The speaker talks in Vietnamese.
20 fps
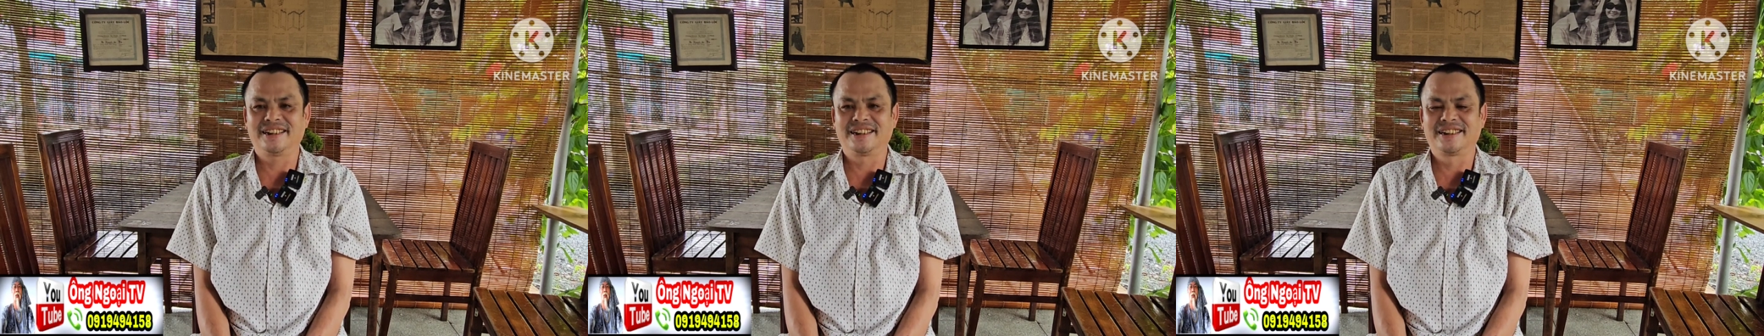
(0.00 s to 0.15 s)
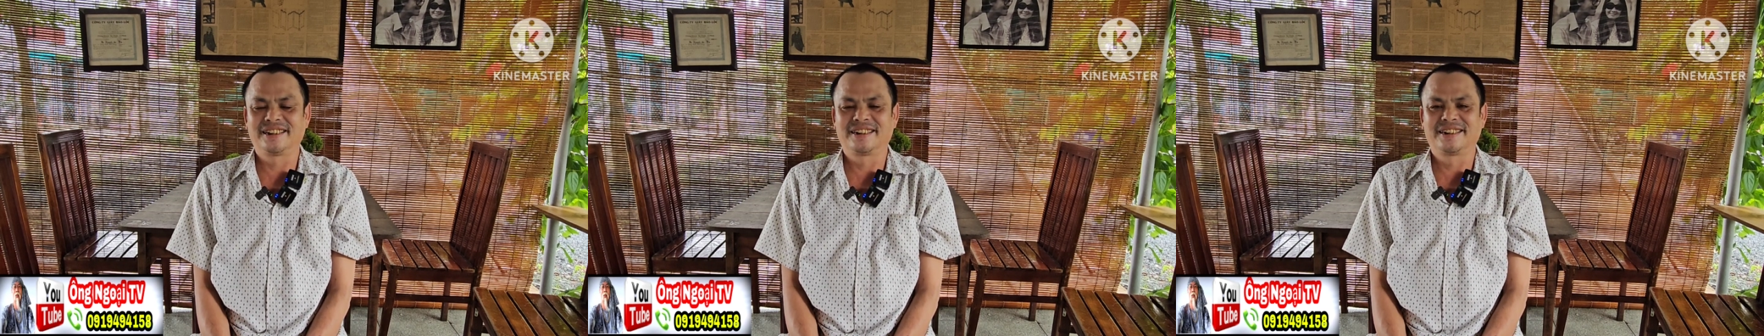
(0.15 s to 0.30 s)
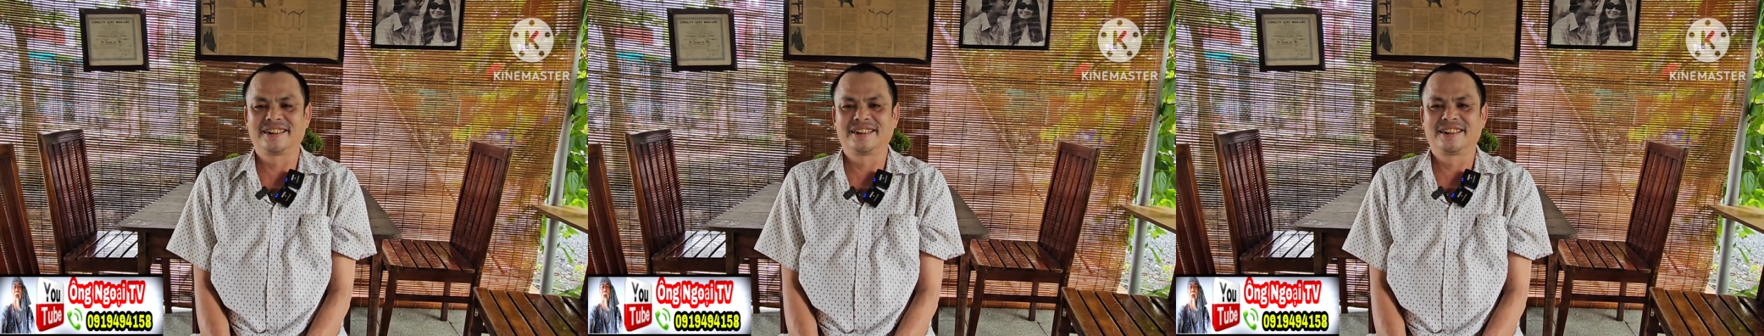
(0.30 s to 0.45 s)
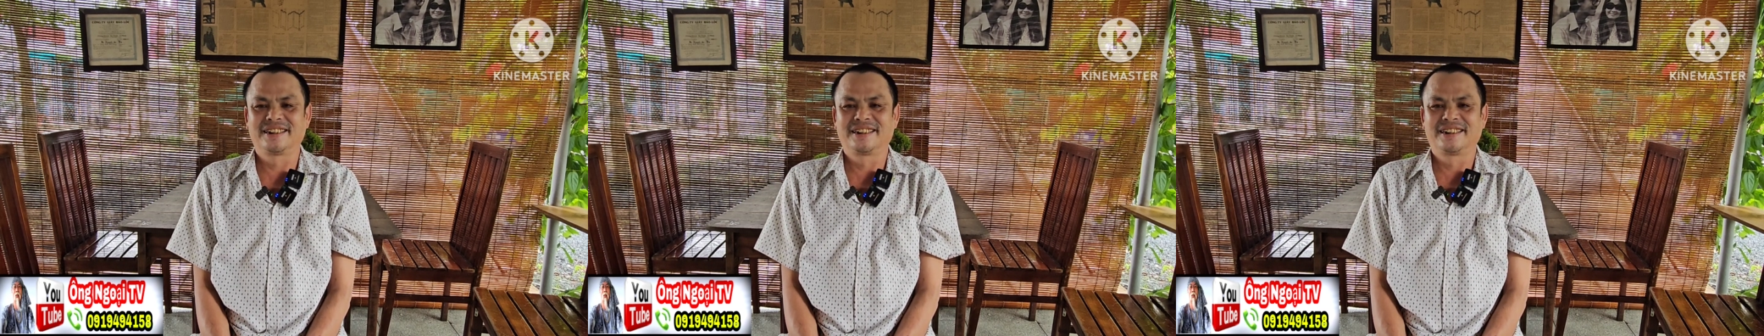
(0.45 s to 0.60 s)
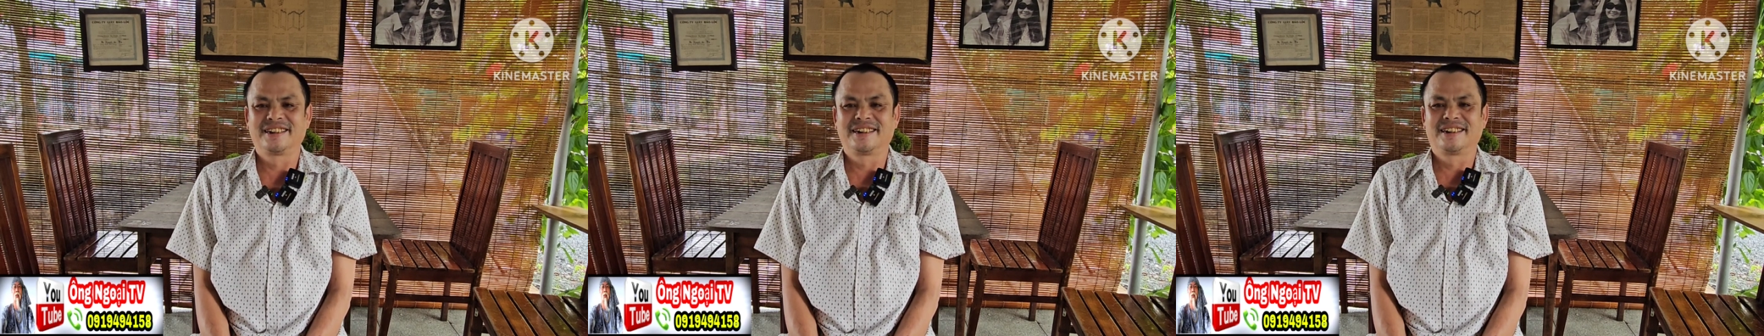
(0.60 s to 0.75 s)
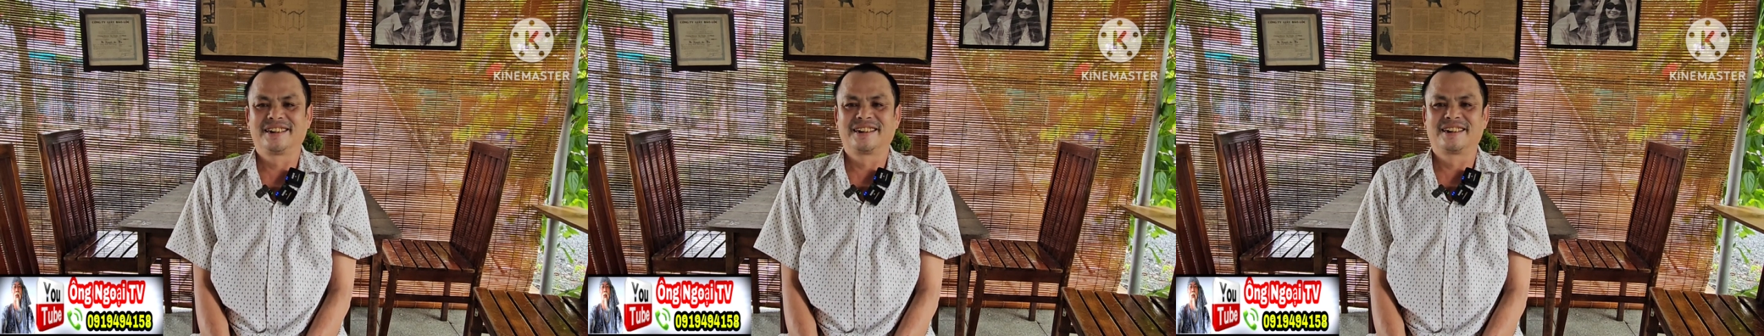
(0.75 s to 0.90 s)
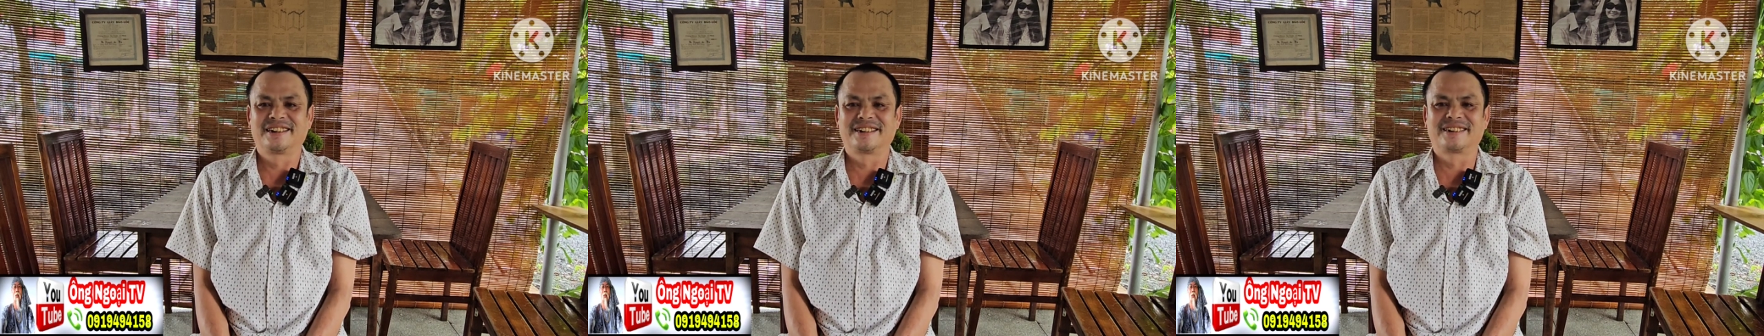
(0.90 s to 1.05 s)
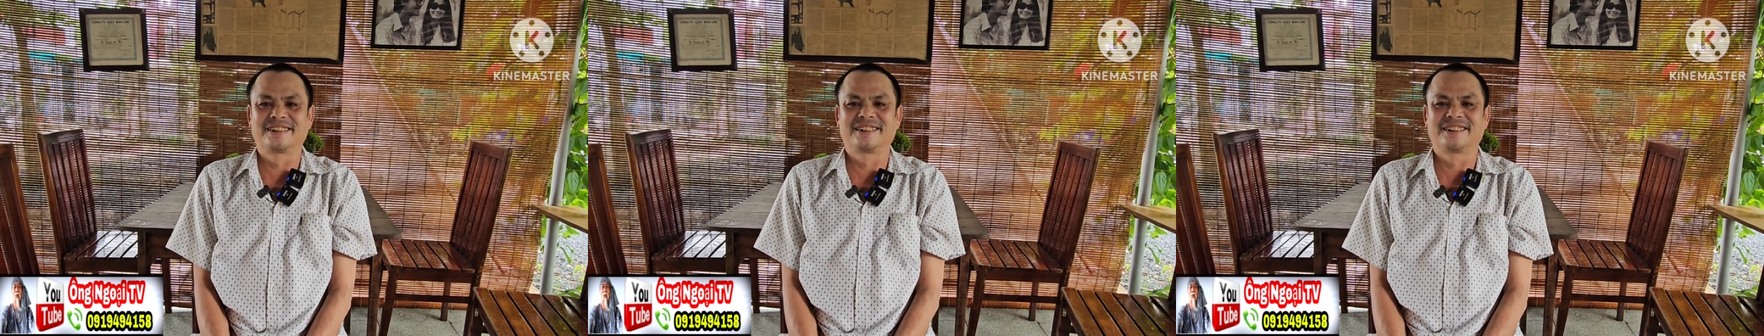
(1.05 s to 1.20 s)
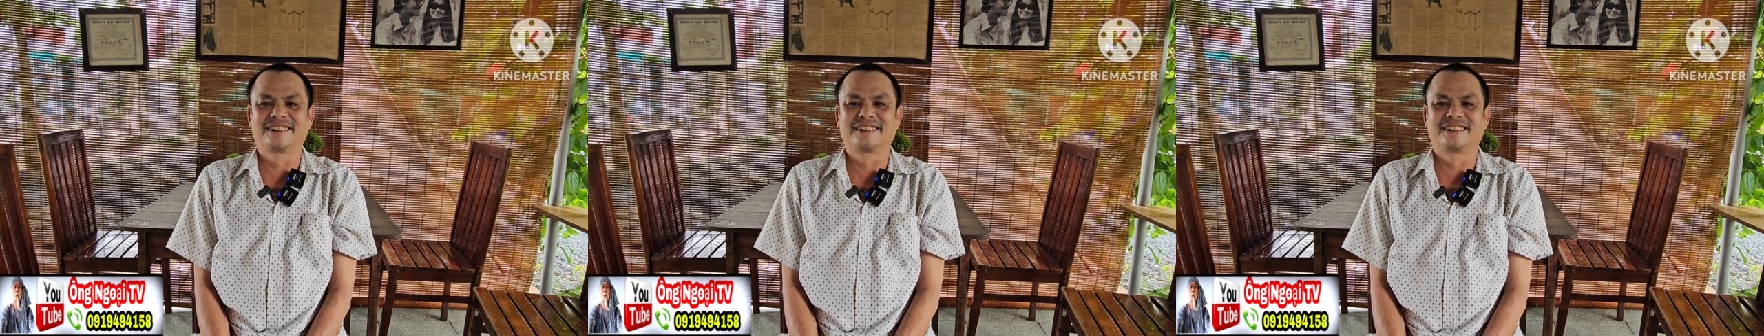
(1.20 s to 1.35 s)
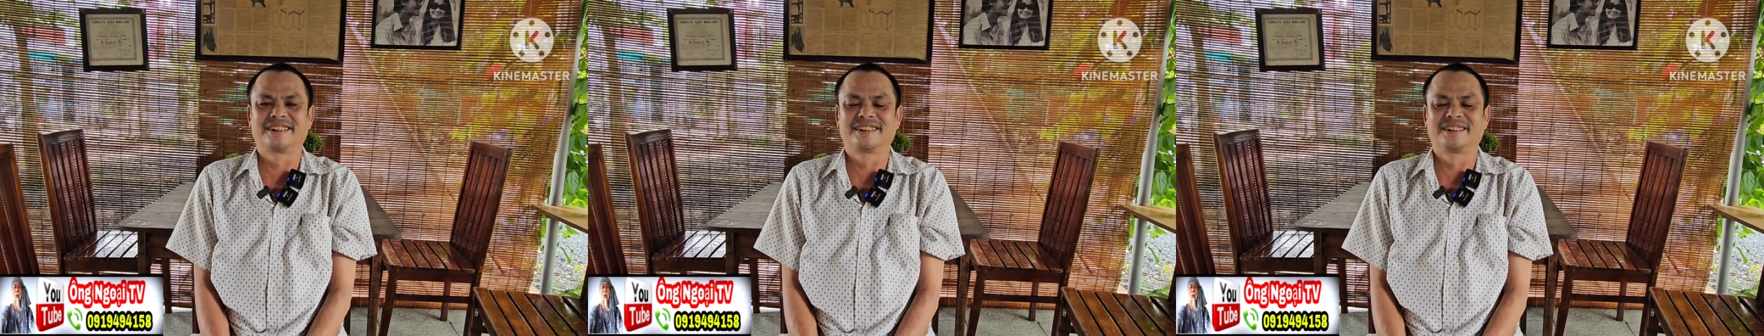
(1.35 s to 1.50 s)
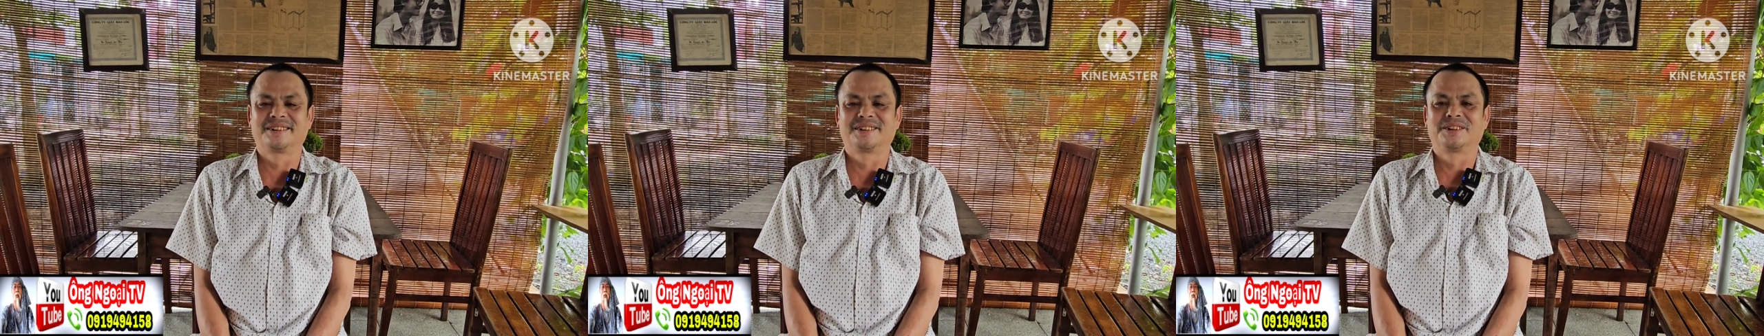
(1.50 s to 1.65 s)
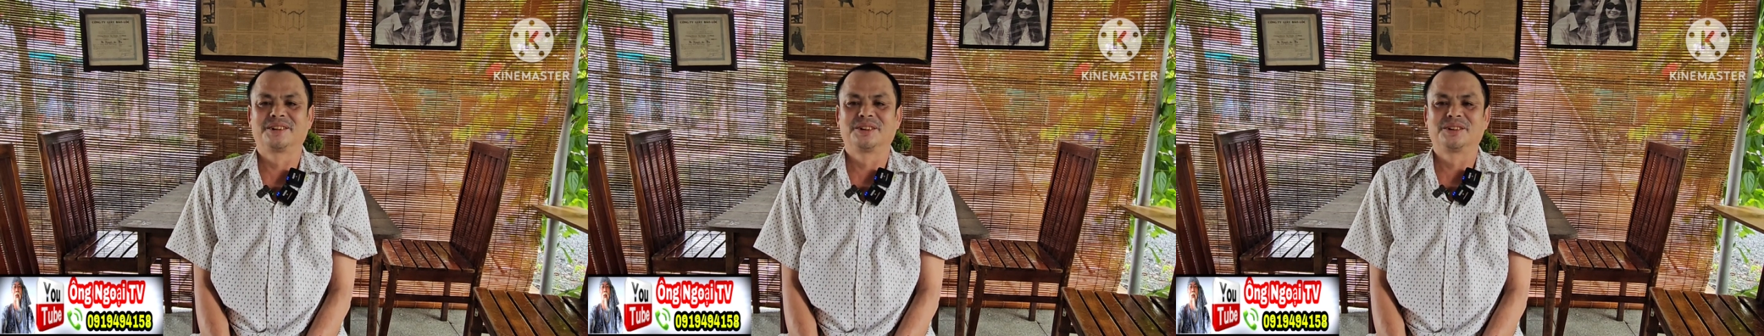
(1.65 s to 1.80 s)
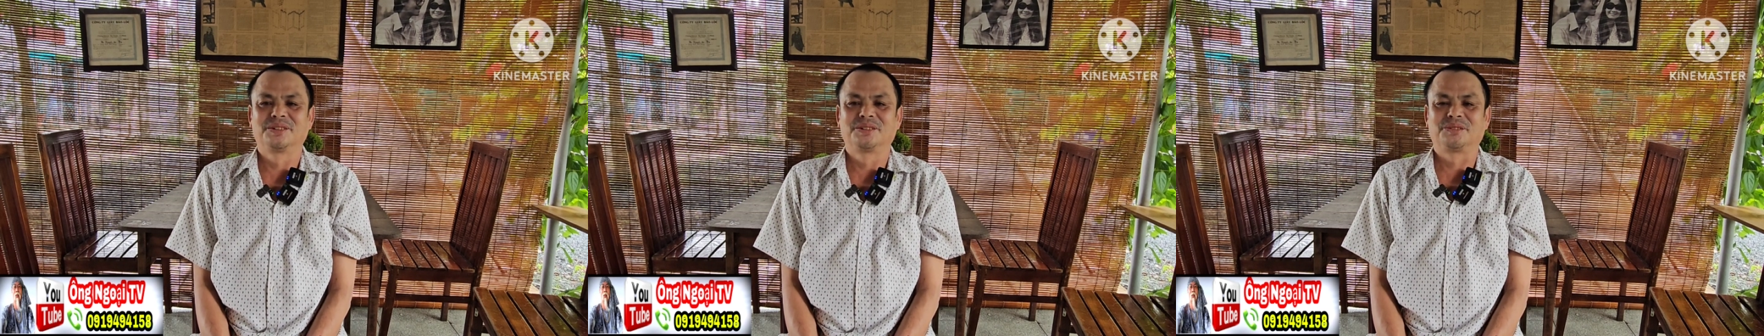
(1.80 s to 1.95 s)
thật sự thì à, khi mà tiếp xúc
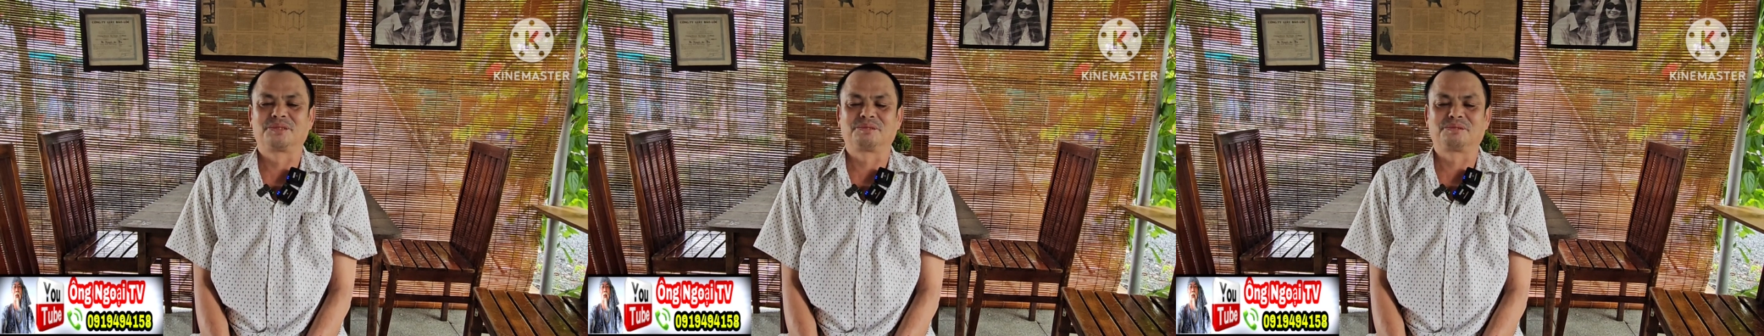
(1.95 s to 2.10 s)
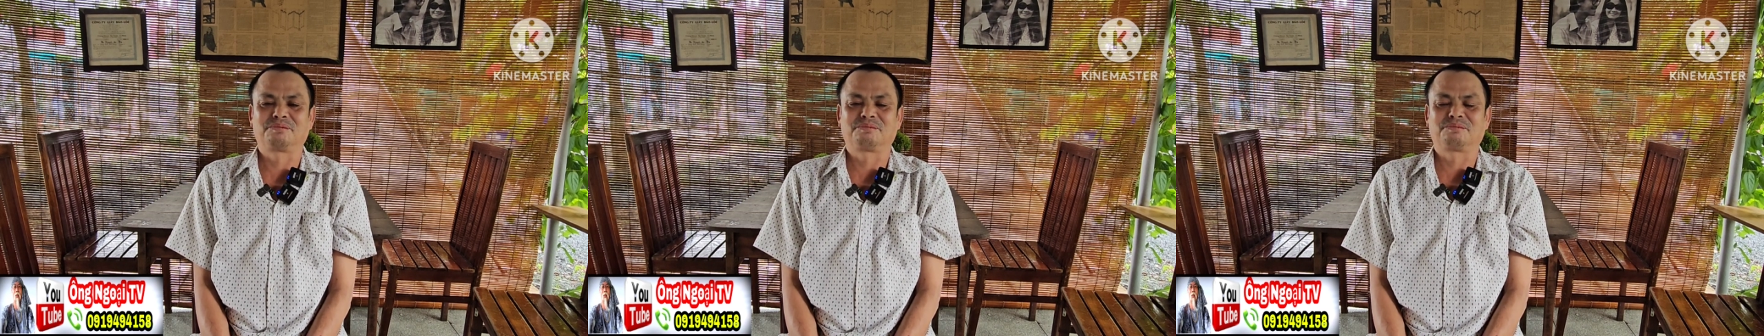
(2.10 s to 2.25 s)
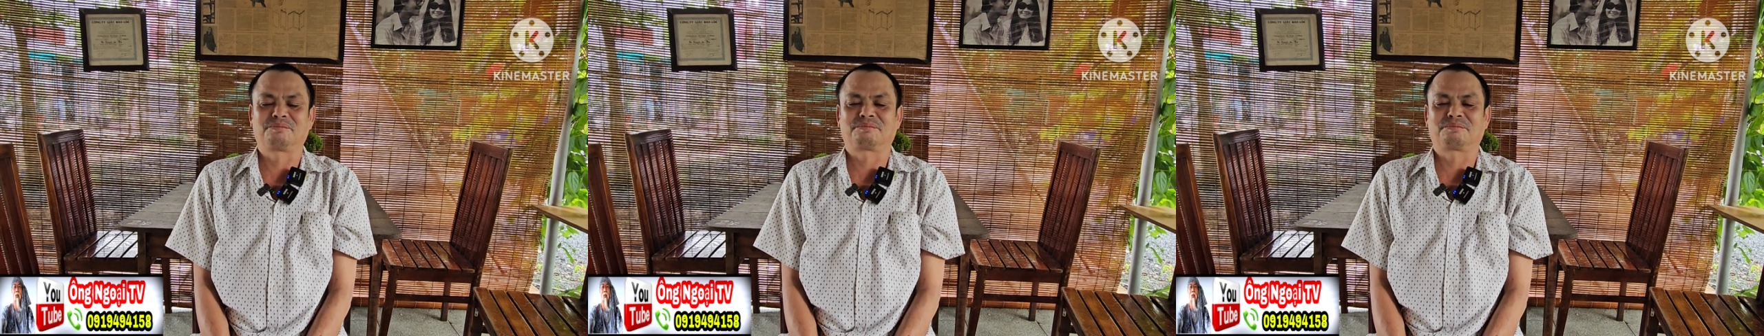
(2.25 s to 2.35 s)
với anh ừ.